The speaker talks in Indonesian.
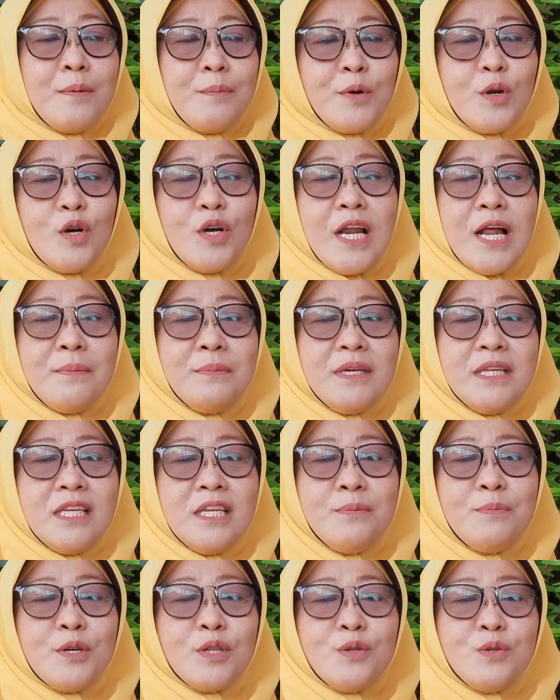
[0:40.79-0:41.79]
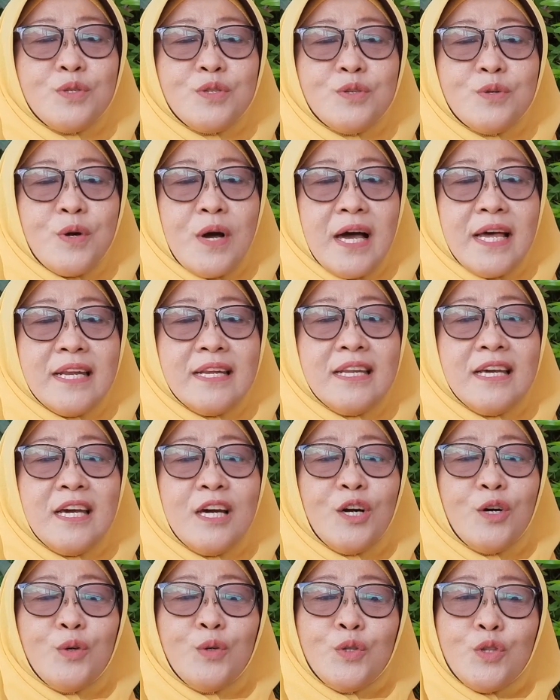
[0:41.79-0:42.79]
Program ini bertujuan
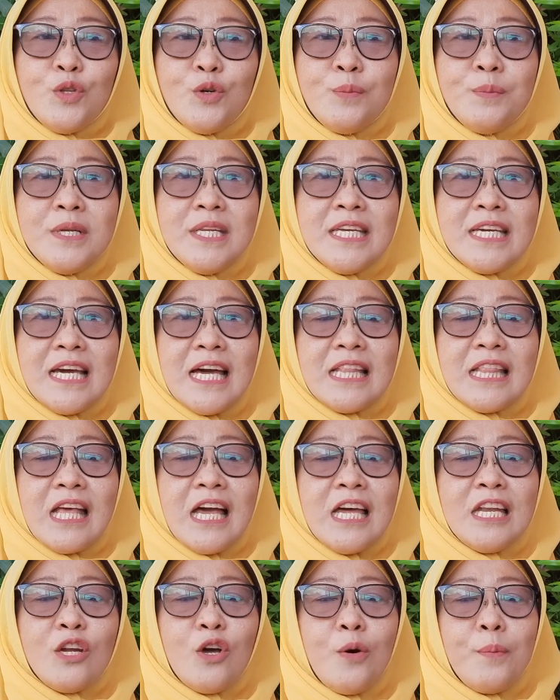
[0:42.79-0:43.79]
untuk meningkatkan